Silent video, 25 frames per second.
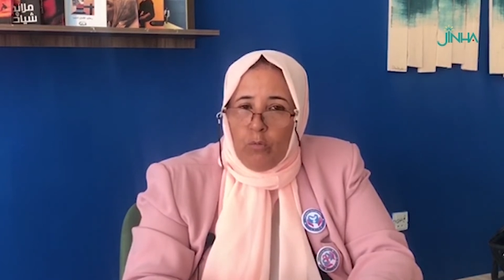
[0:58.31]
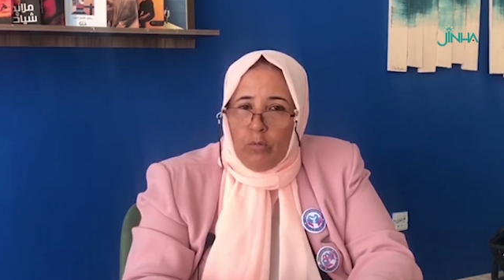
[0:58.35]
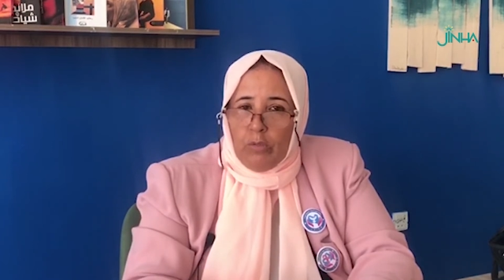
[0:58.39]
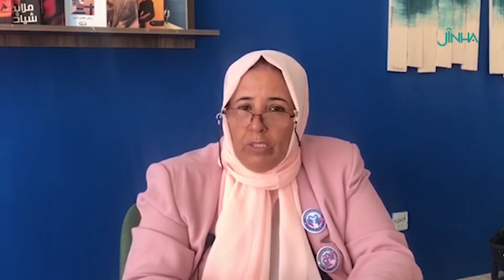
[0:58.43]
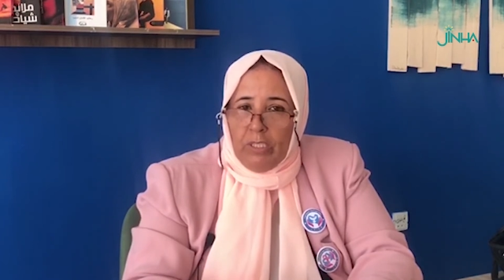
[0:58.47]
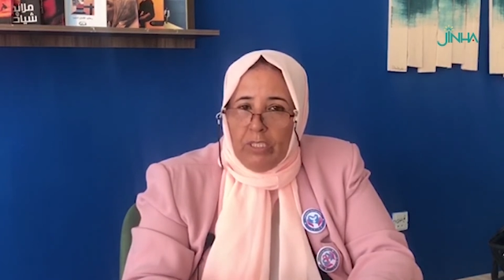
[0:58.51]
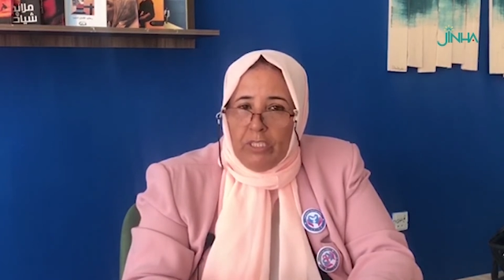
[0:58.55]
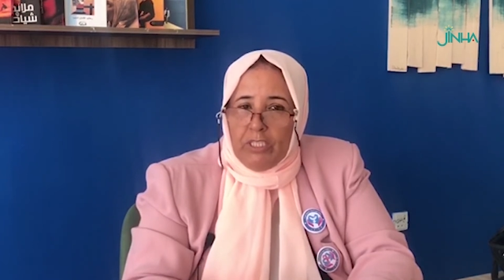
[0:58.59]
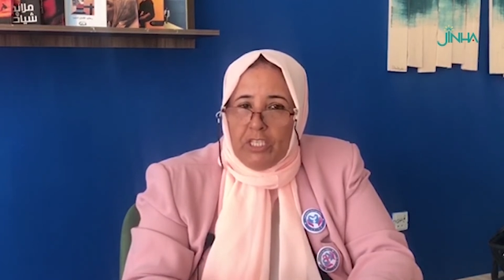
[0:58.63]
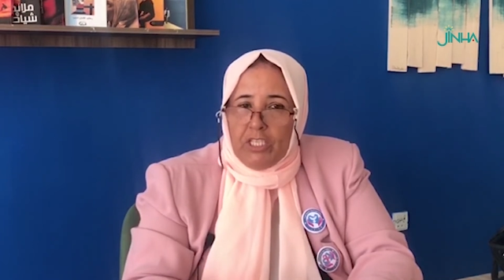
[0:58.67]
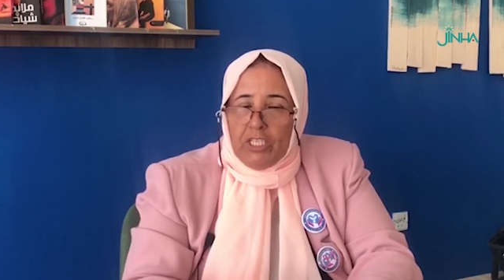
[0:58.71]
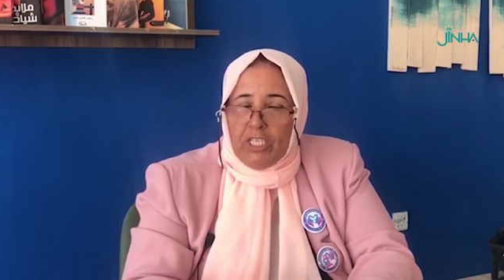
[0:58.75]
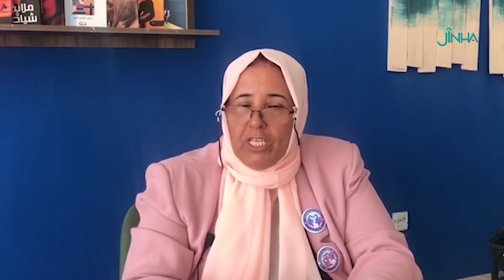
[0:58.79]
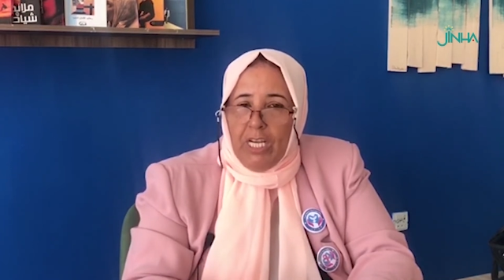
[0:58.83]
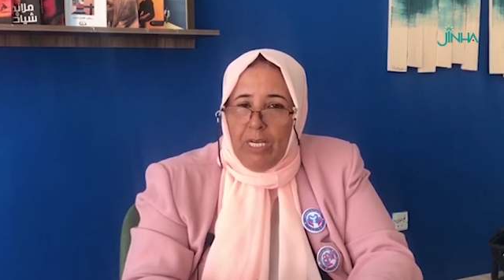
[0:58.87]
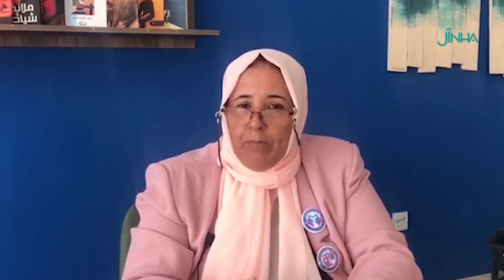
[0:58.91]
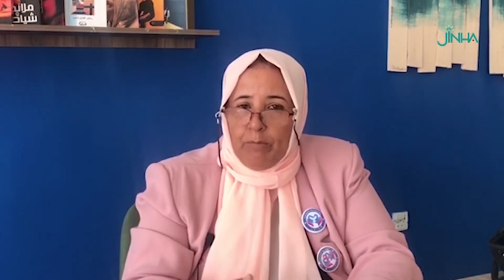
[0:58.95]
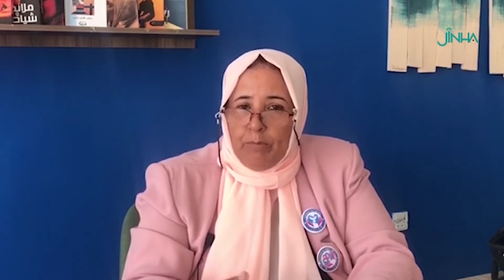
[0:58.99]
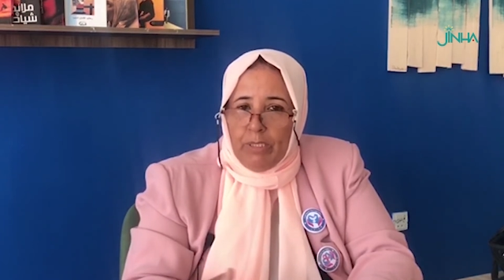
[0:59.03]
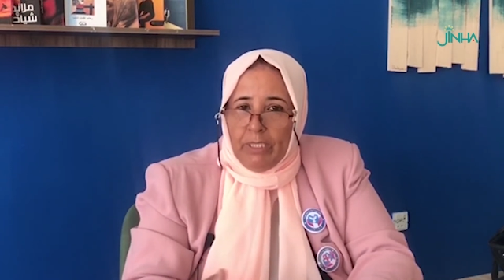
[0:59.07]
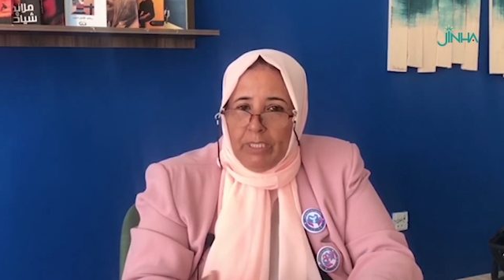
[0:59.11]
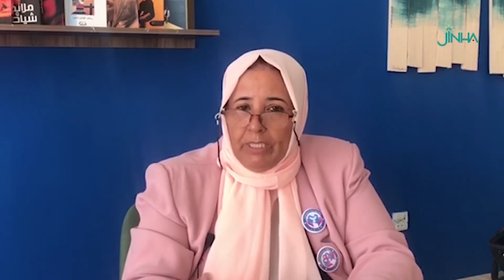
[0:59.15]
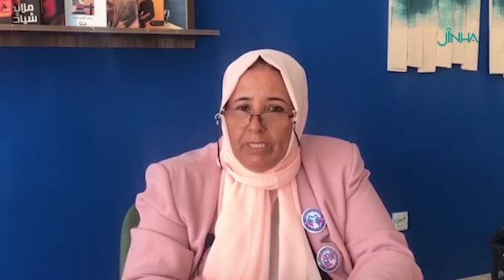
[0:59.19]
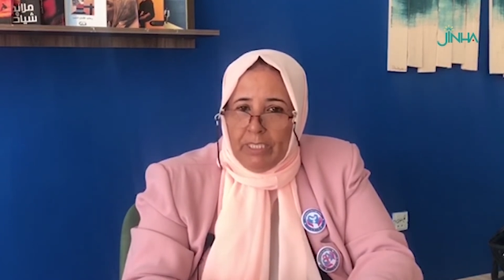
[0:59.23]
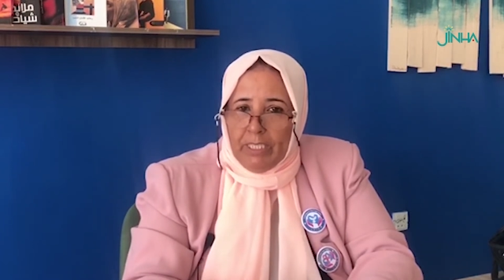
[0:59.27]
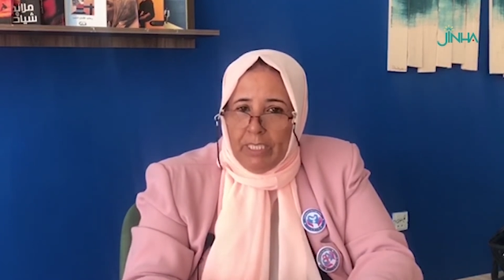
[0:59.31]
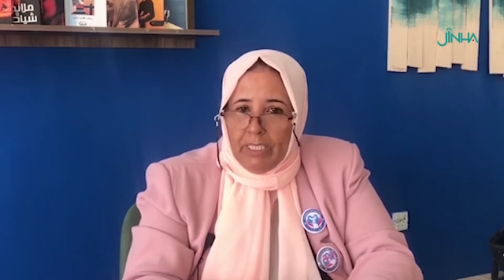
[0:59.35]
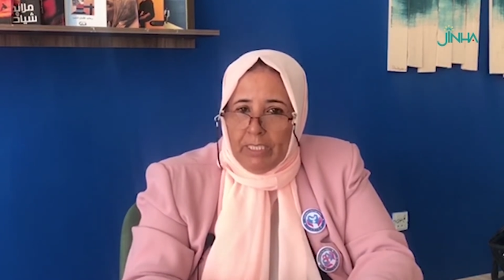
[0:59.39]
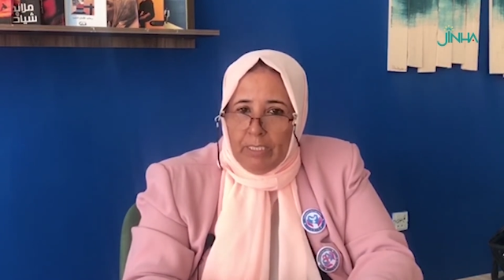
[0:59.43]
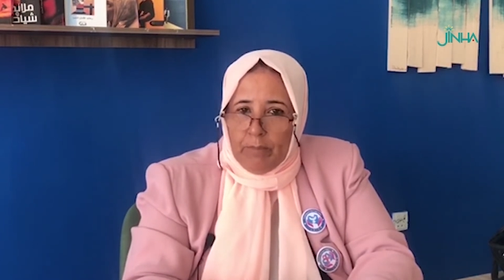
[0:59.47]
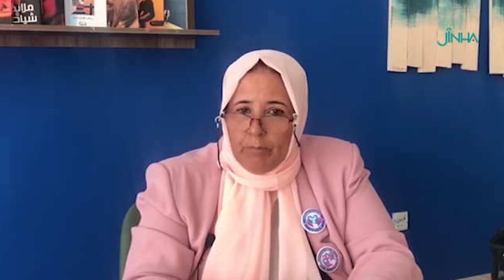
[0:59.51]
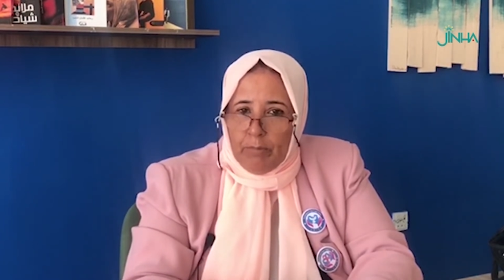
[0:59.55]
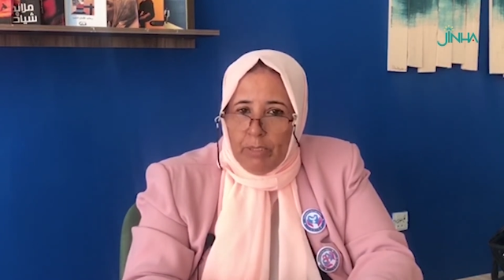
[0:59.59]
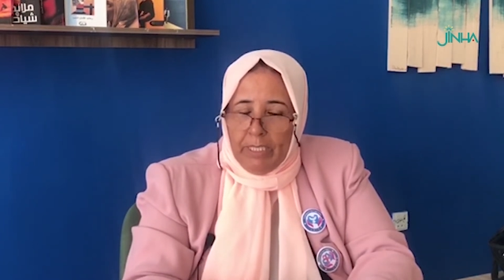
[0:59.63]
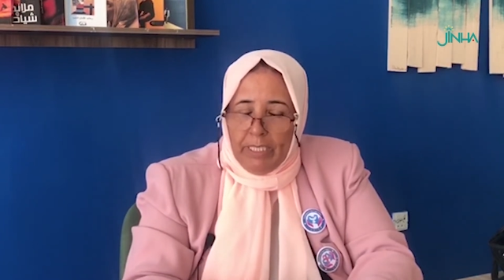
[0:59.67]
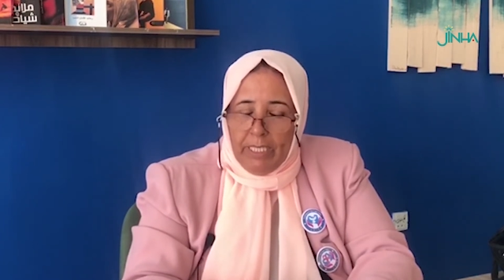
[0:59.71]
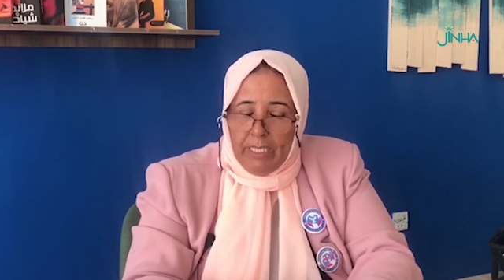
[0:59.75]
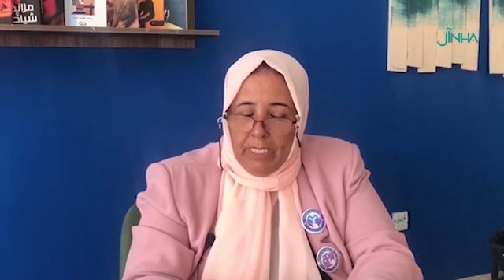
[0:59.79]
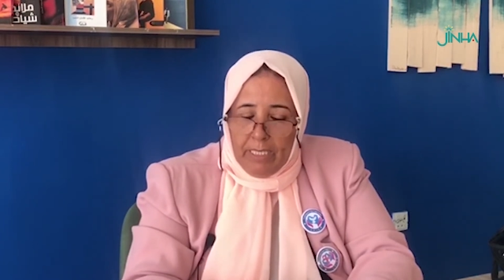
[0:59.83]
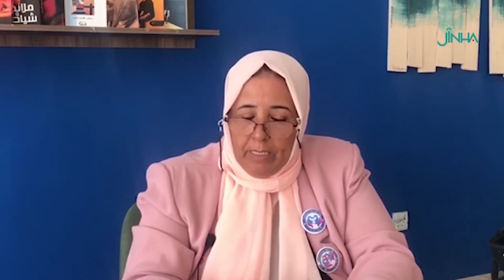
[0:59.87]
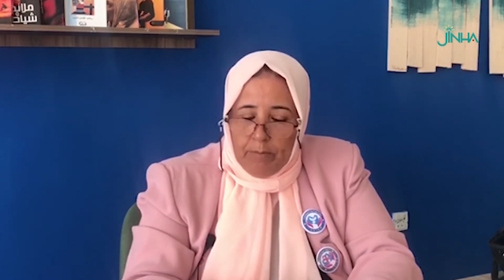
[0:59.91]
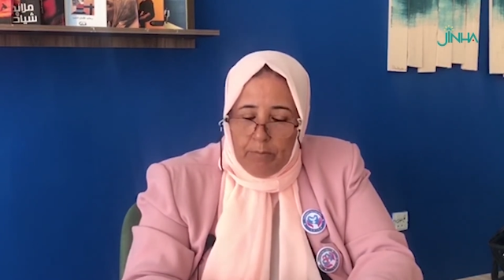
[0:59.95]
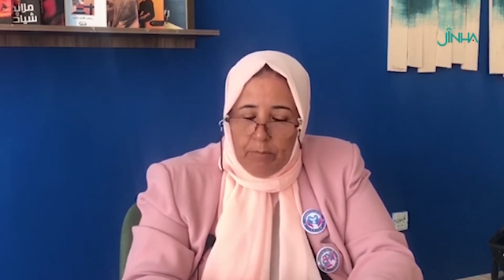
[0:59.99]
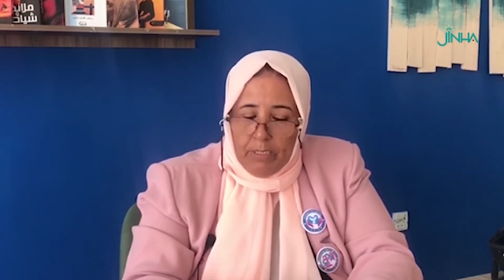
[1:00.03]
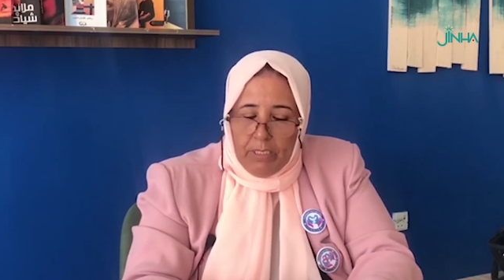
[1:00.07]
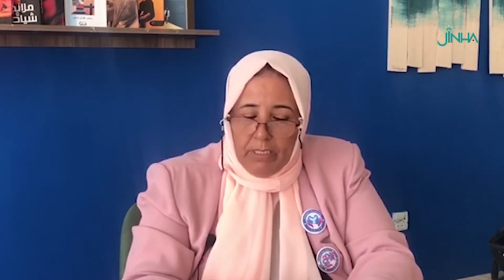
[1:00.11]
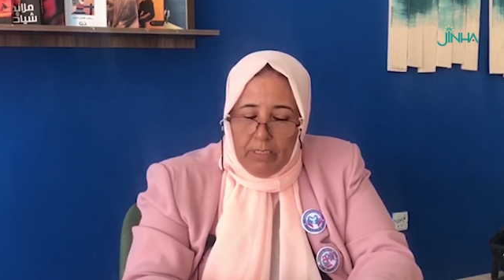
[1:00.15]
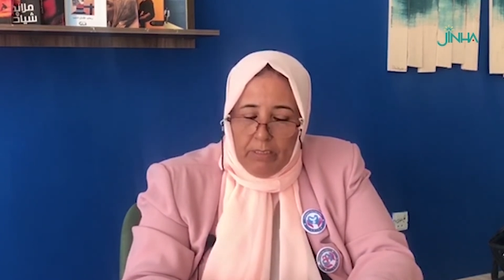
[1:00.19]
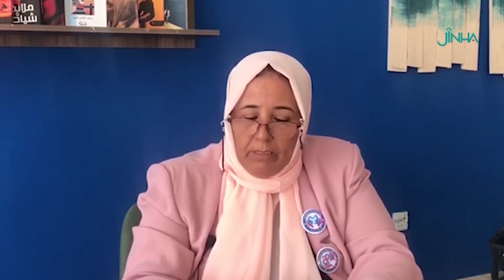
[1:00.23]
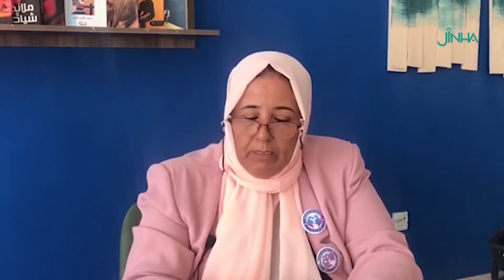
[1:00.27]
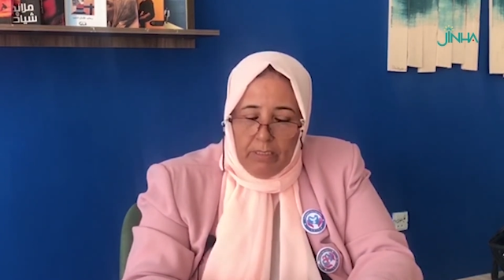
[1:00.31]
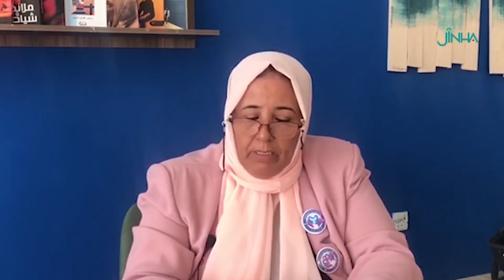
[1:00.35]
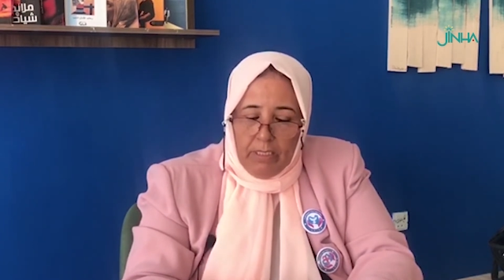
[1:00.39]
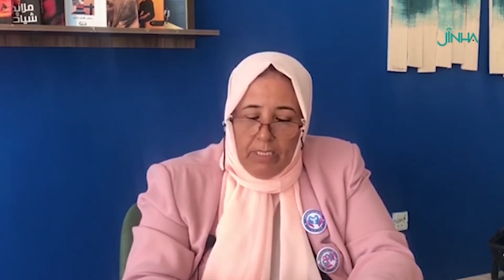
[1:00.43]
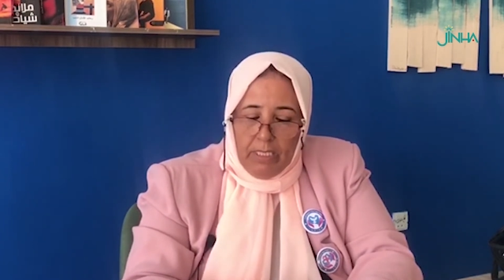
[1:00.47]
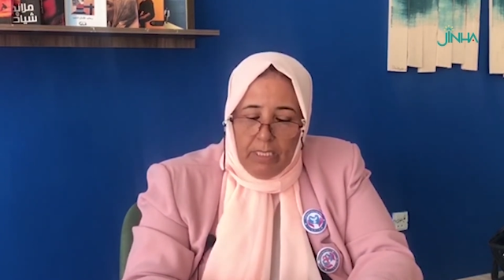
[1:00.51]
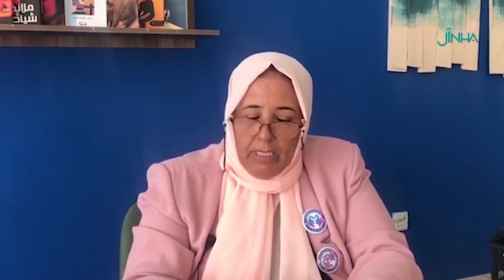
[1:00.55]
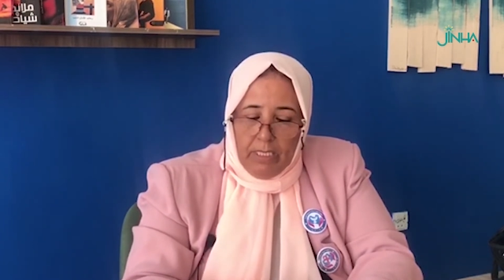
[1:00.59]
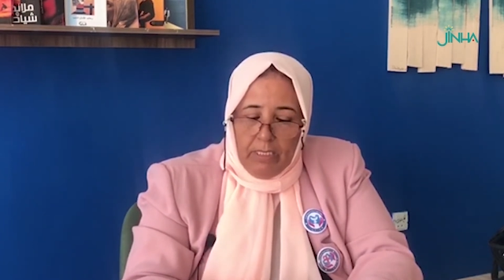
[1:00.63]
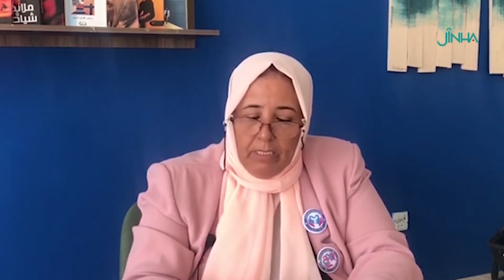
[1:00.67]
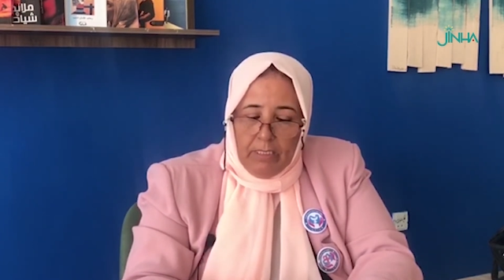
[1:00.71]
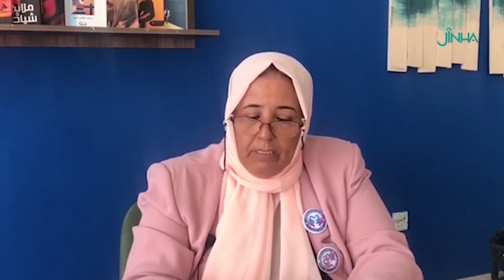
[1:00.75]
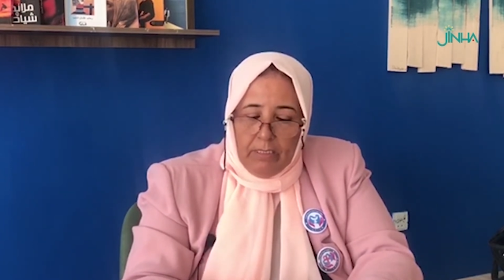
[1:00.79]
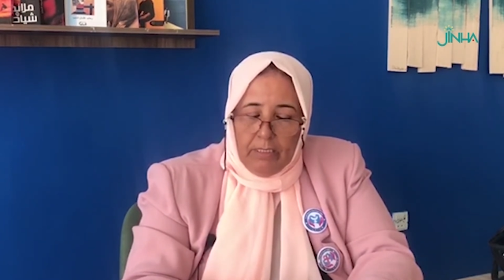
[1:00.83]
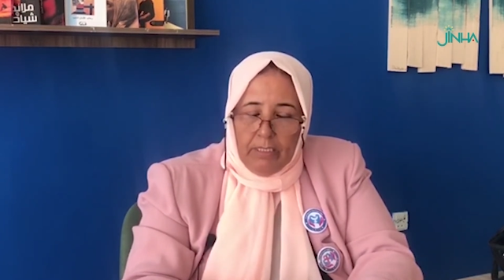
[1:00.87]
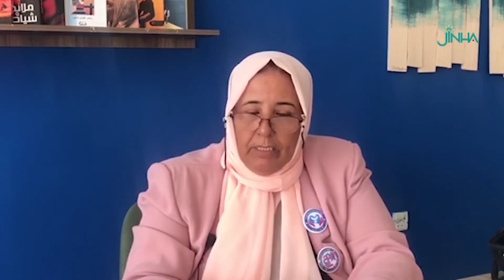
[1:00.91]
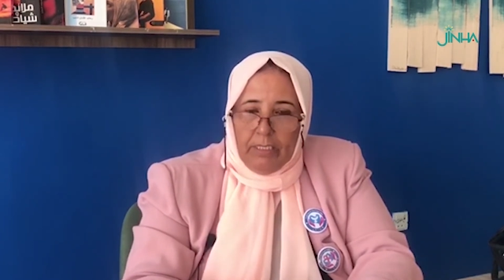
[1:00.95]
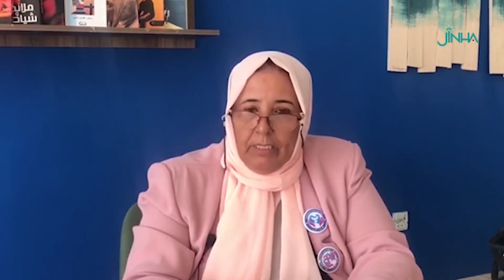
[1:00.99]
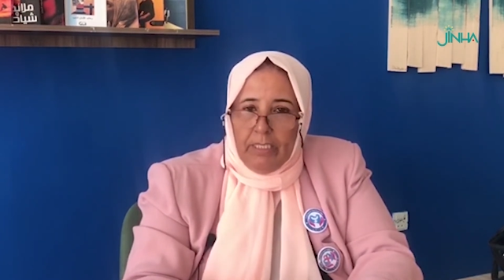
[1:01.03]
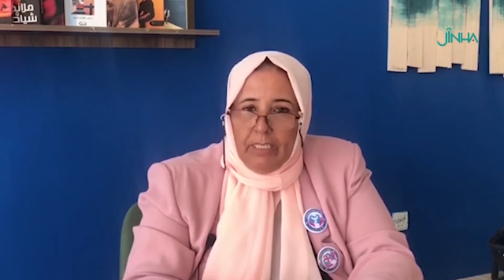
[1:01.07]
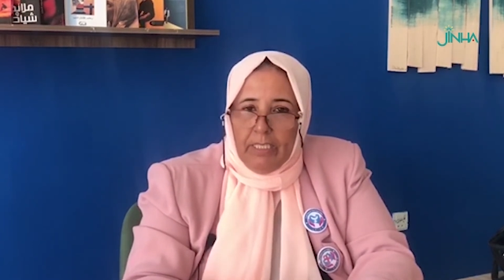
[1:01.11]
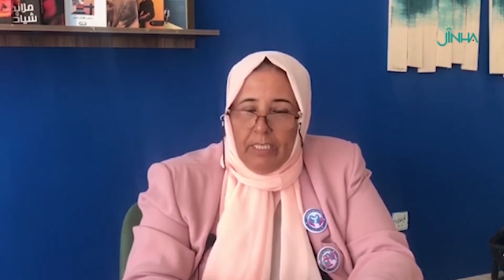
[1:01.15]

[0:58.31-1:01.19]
الشعب الإيراني بالكامل يعني